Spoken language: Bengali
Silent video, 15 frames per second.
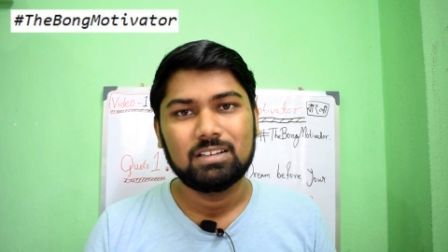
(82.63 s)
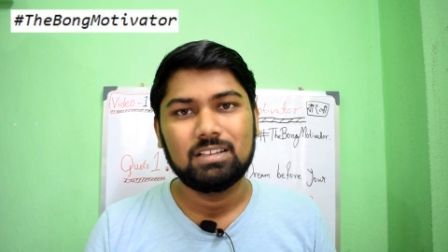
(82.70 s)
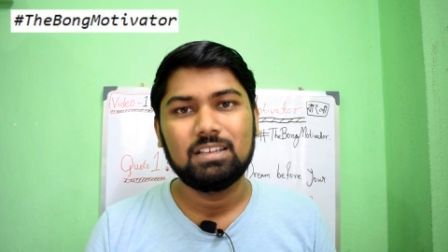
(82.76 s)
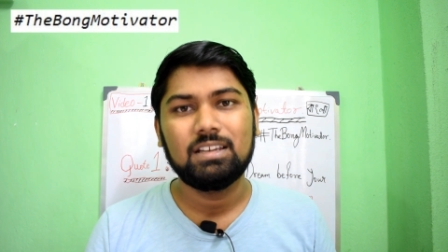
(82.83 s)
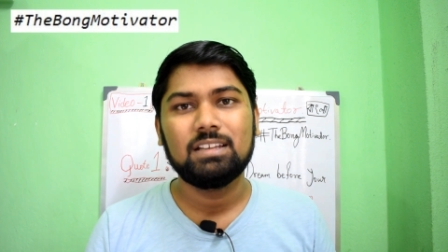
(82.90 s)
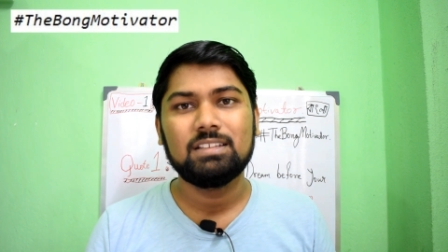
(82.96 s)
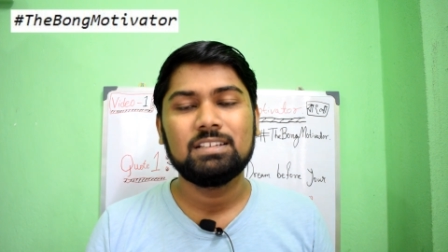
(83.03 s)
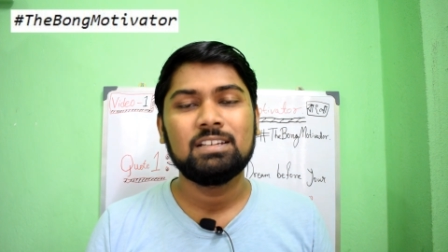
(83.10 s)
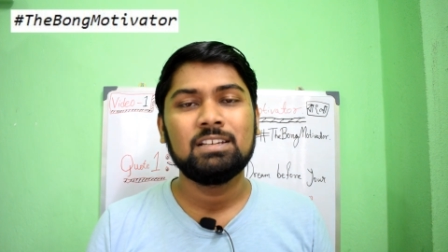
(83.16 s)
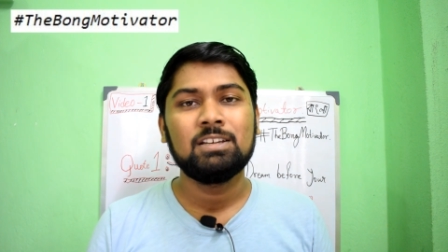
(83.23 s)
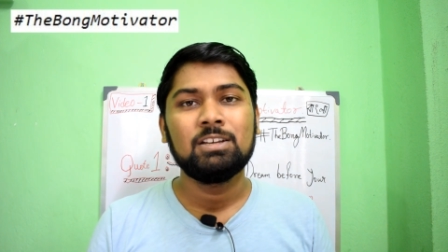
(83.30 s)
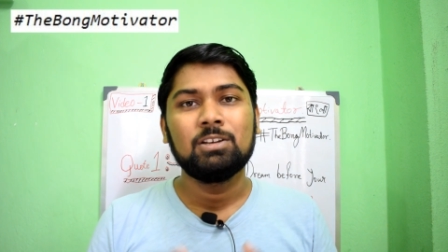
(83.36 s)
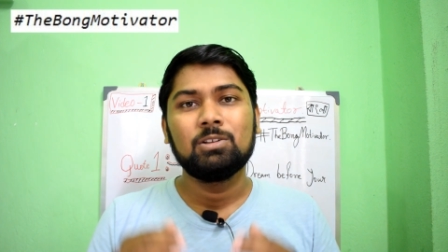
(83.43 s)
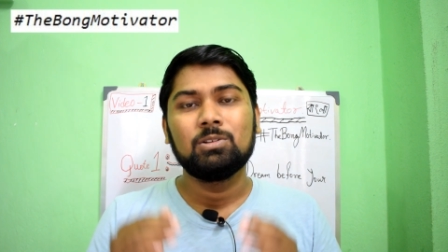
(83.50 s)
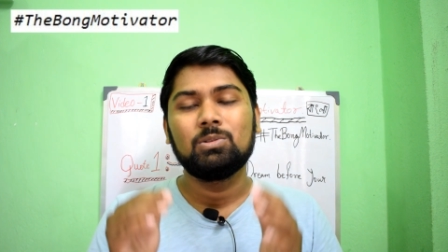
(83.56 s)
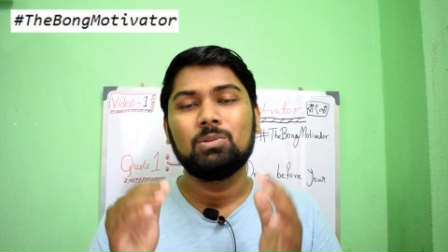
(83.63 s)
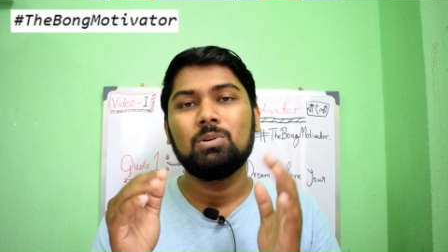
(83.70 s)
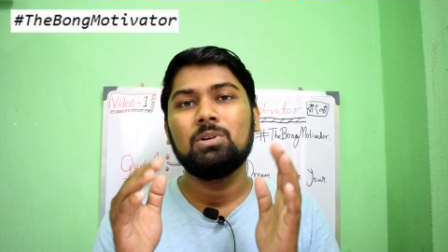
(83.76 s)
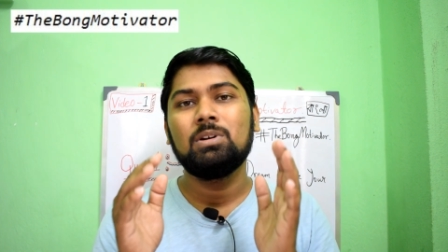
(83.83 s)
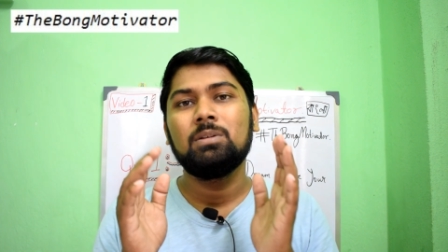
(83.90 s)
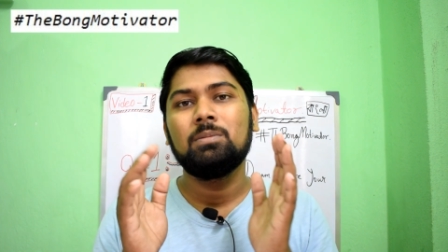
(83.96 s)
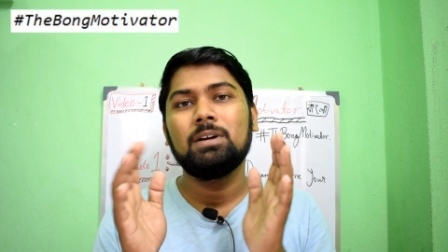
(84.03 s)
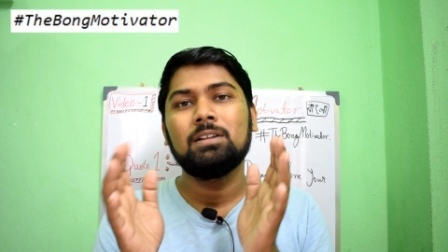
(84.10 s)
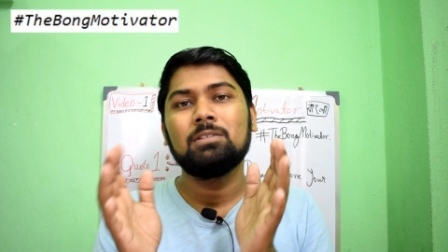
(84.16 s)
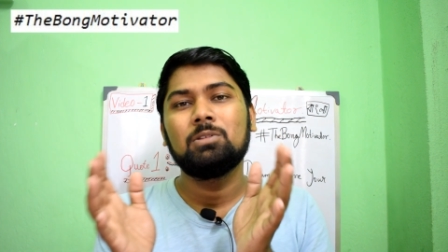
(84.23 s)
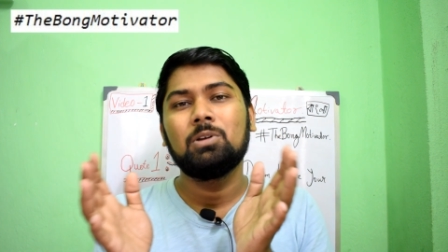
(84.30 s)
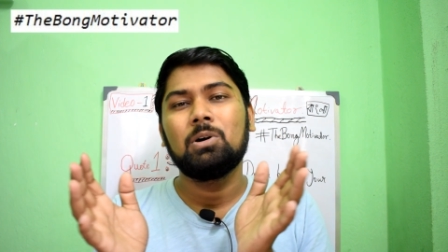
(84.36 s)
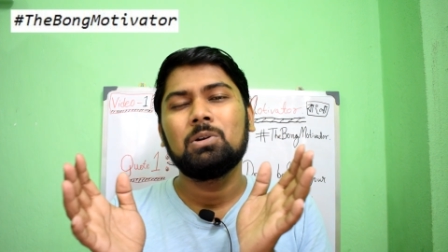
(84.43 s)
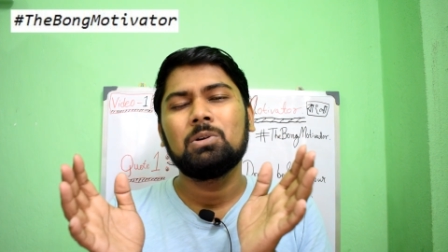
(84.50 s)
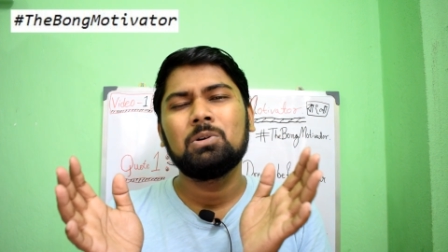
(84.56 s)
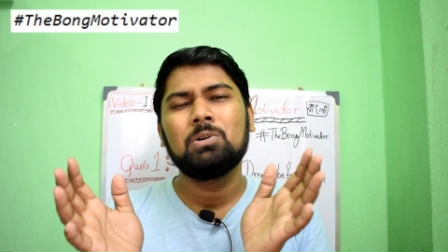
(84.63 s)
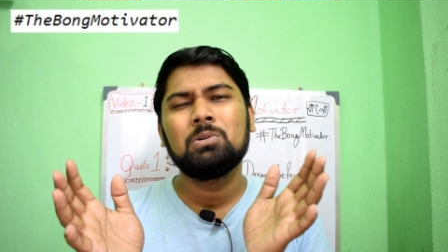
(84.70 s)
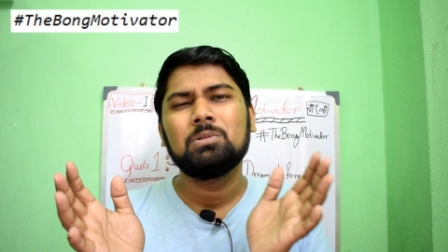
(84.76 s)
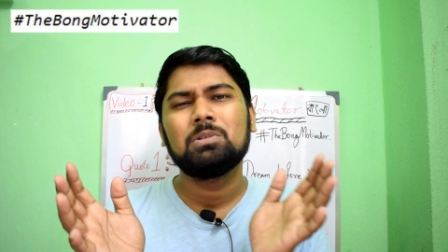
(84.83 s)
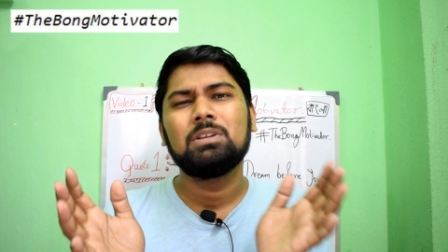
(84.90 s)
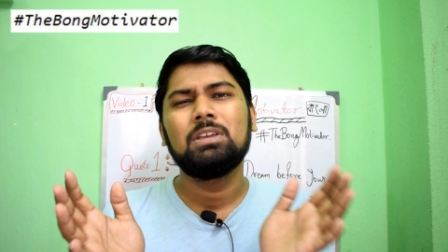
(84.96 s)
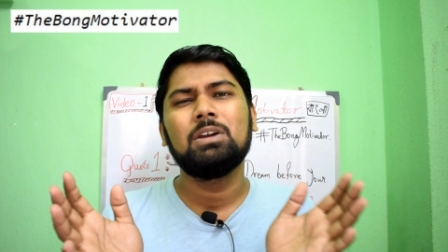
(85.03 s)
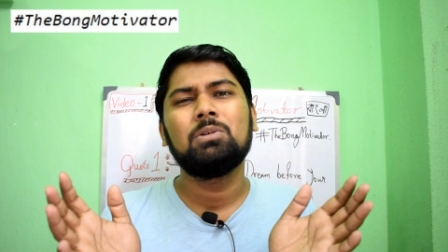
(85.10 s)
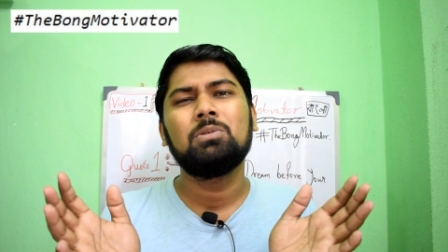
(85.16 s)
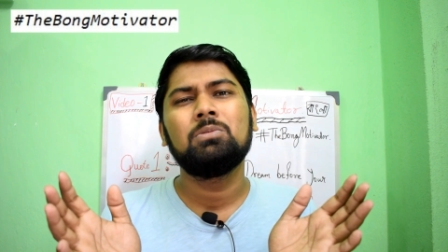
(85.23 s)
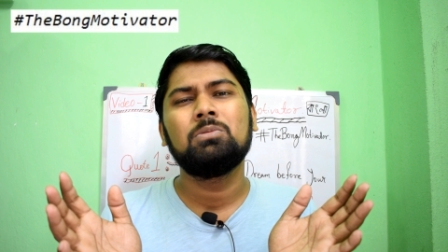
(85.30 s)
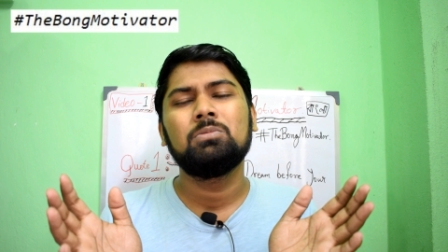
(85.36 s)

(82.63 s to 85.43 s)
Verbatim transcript: ঠিক আছে তো এবার ধরো কেউ